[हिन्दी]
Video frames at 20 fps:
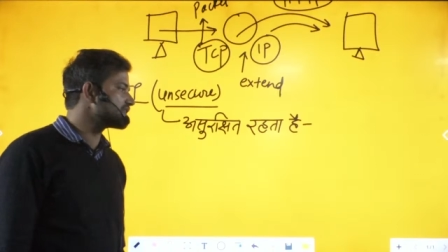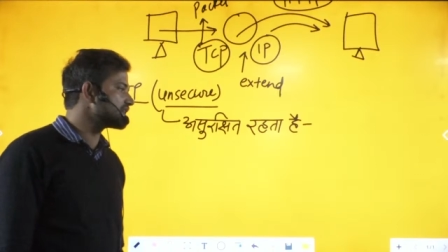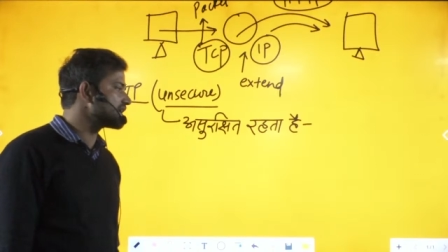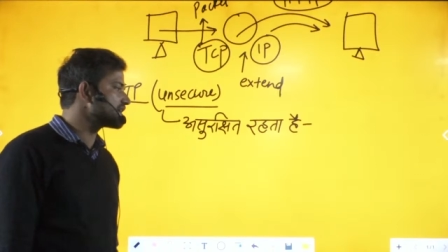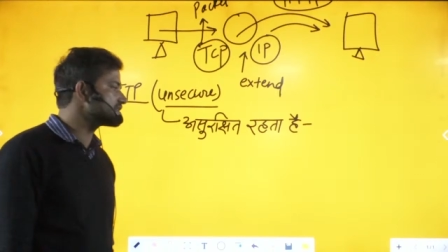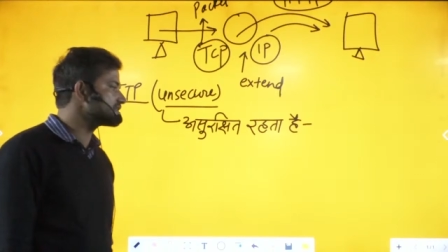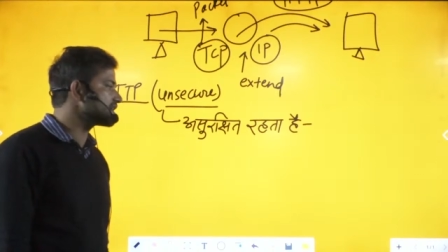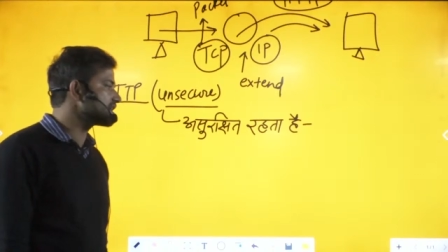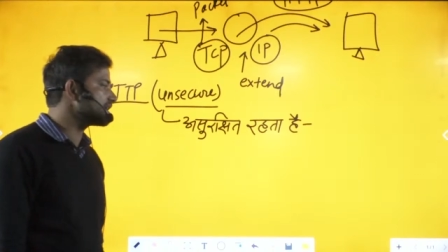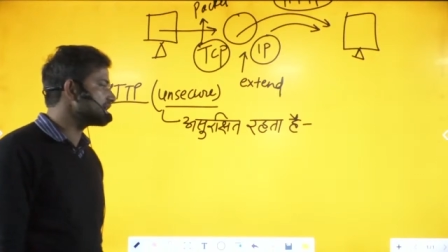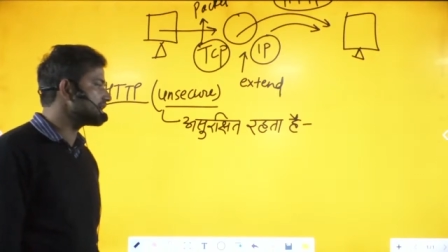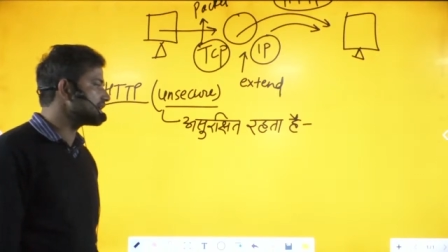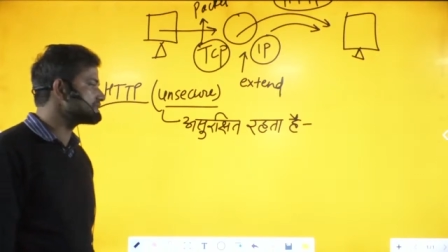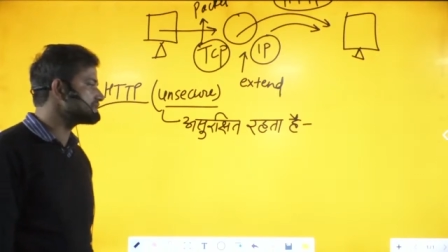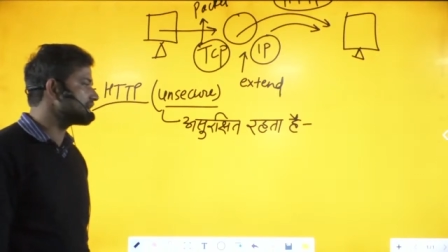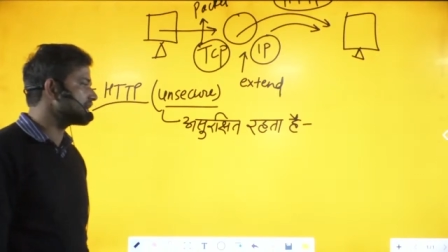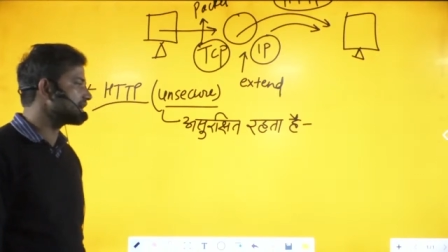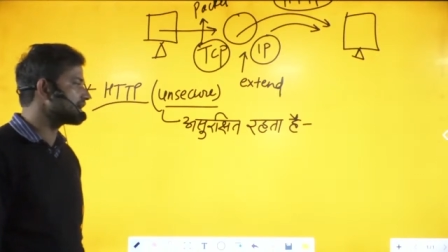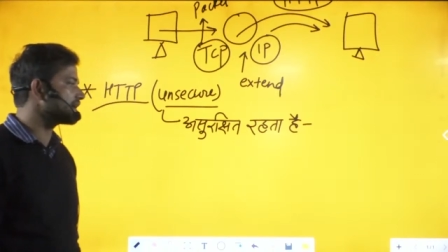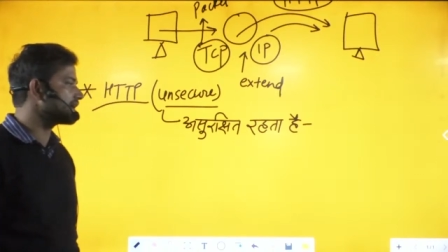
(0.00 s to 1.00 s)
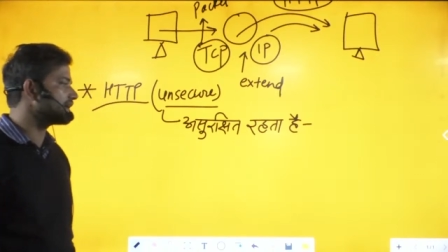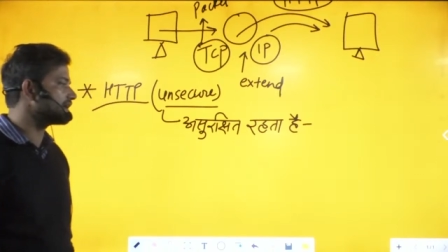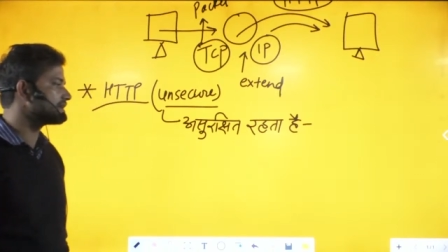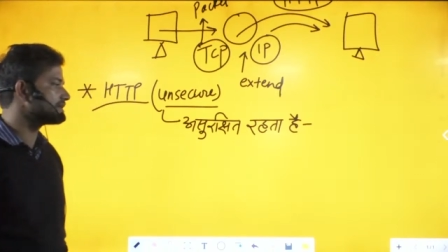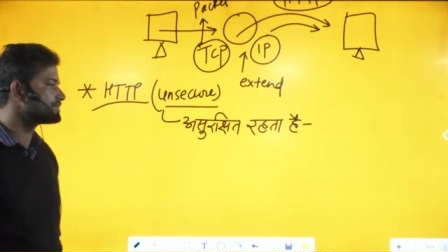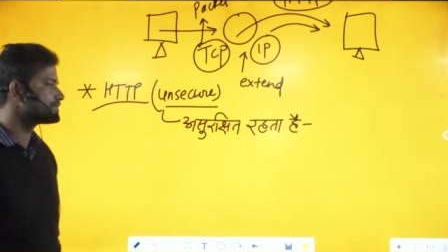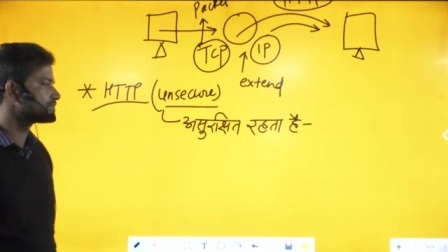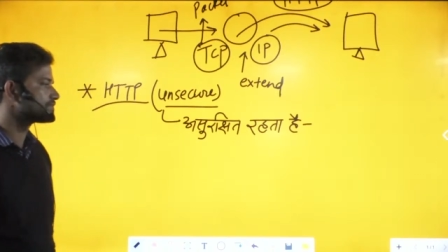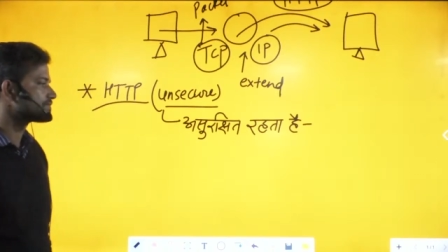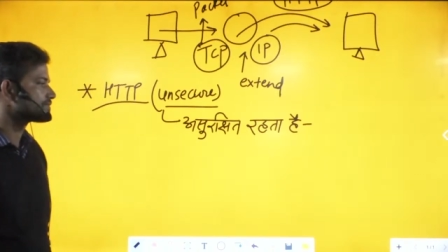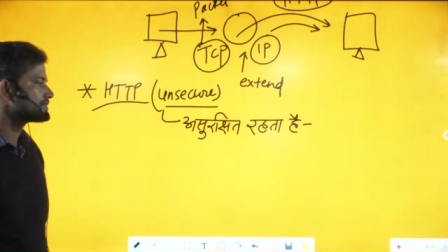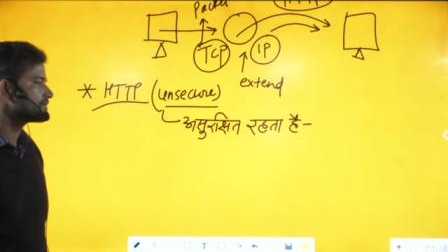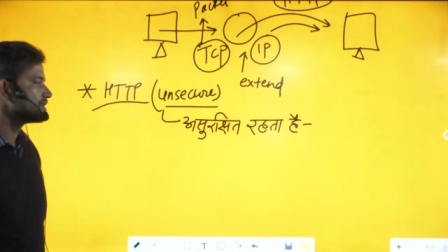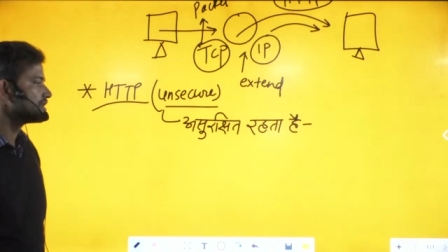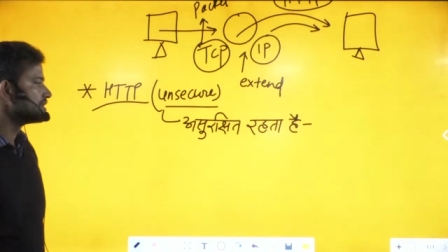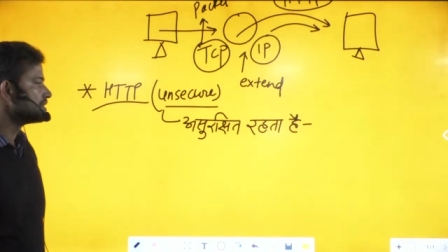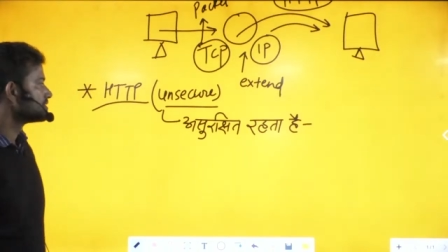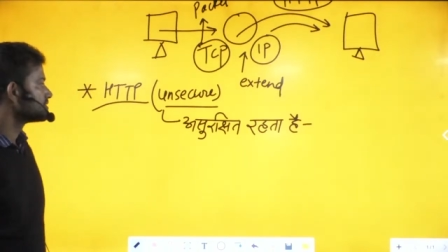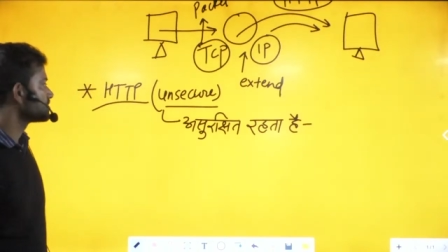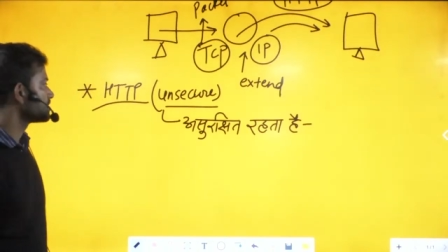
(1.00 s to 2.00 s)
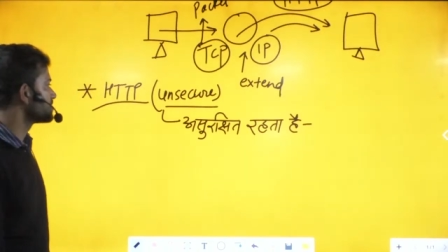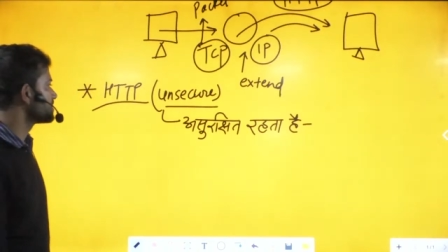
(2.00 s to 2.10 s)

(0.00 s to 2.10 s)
तरह से किया जाएगा तो